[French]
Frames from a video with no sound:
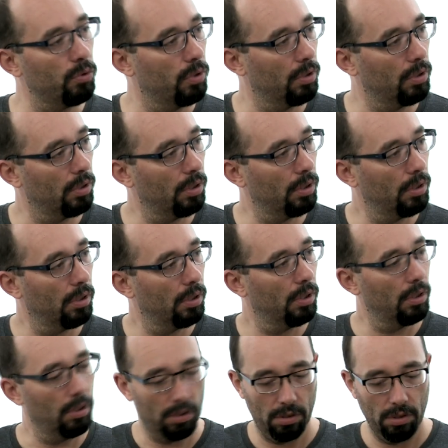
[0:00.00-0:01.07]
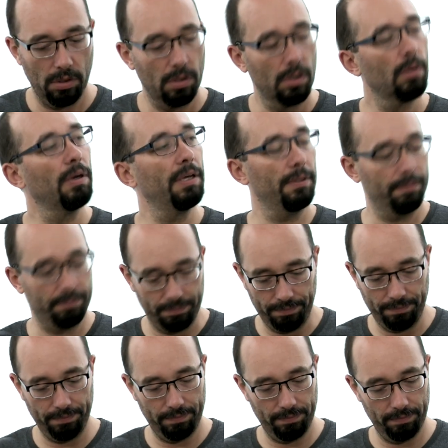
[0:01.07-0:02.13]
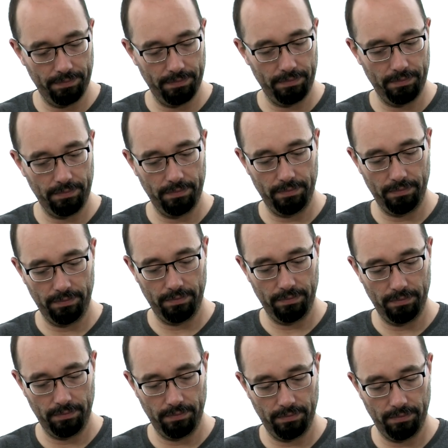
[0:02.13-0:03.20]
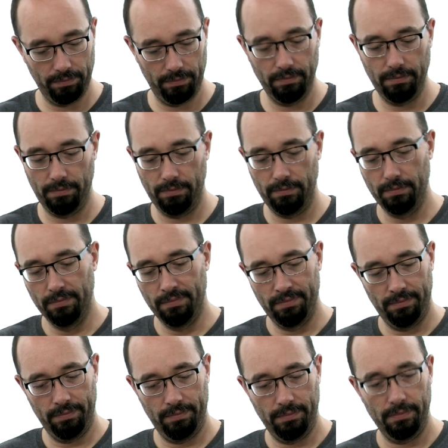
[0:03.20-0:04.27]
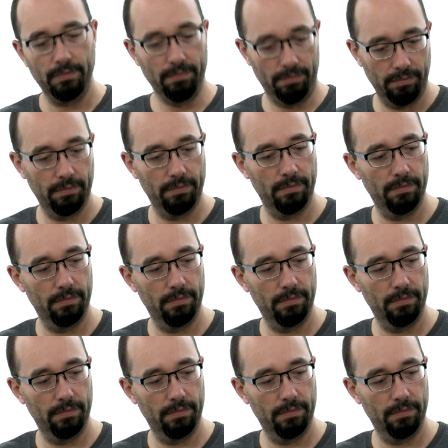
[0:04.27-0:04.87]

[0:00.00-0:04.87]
Ils se sont rencontrés sur un salon, ils ont deux jeux sur lesquels ils ont commencé à travailler, dont celui-ci, qui s'appelait Mini